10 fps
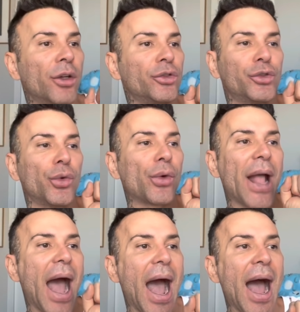
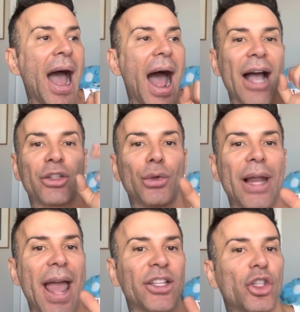julgar a
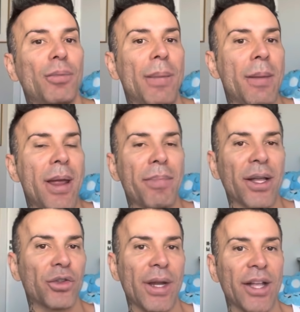Juliette do BBB porque a
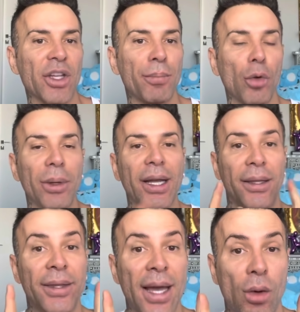Juliette é pública.
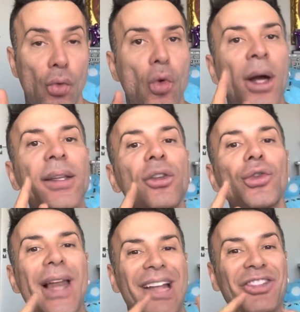Não. Quando a
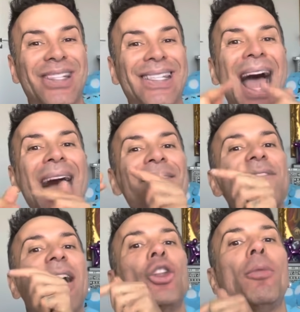Juliette
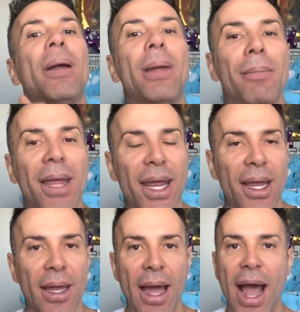estava no
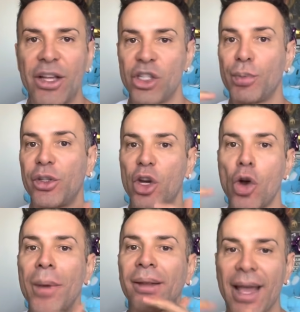BBB, a gente podia
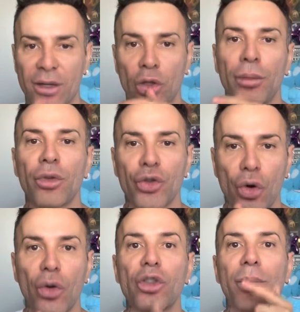comentar sobre o
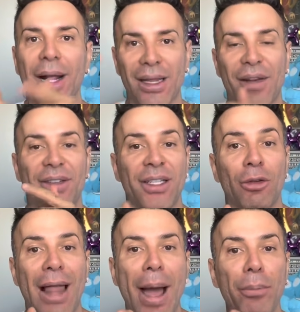jogo, sobre o que ela tá fazendo
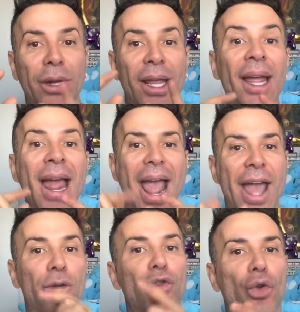lá, porque
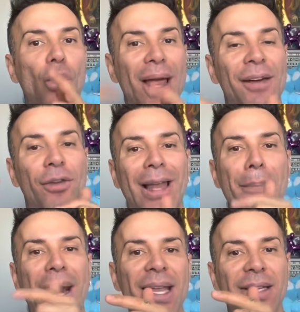era o jogo, ela foi lá
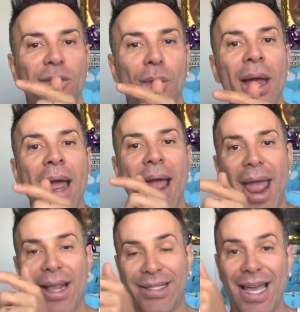para isso
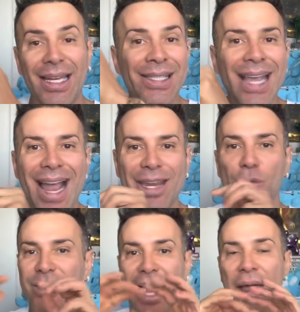se ela saiu, se,